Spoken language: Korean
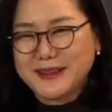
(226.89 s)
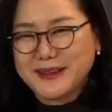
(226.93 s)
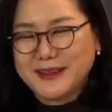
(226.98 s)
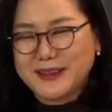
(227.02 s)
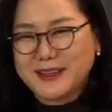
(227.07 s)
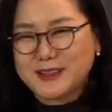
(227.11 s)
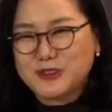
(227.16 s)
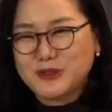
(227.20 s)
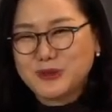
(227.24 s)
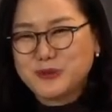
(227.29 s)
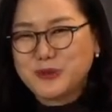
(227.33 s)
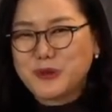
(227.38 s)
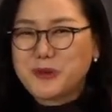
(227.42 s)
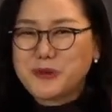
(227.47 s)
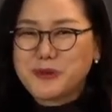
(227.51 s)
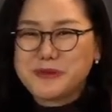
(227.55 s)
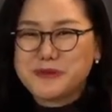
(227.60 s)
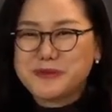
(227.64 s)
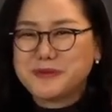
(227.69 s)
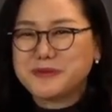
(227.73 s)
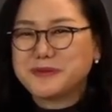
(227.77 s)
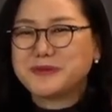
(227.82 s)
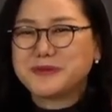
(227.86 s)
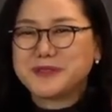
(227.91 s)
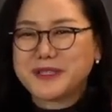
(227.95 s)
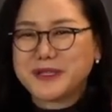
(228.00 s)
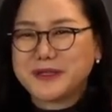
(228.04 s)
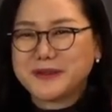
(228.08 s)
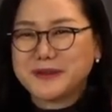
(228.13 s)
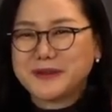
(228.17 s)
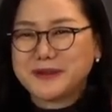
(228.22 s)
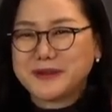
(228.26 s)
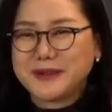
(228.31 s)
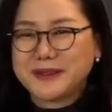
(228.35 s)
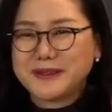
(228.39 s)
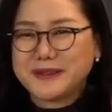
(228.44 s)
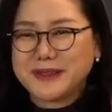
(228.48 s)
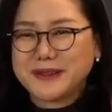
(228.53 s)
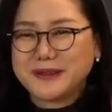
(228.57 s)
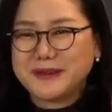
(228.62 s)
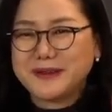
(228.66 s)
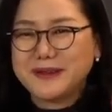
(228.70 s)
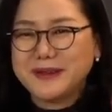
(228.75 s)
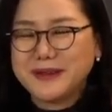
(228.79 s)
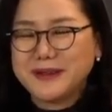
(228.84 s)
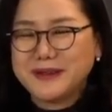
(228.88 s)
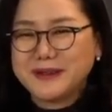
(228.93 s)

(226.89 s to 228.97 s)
아주 모험생인 것 같아요.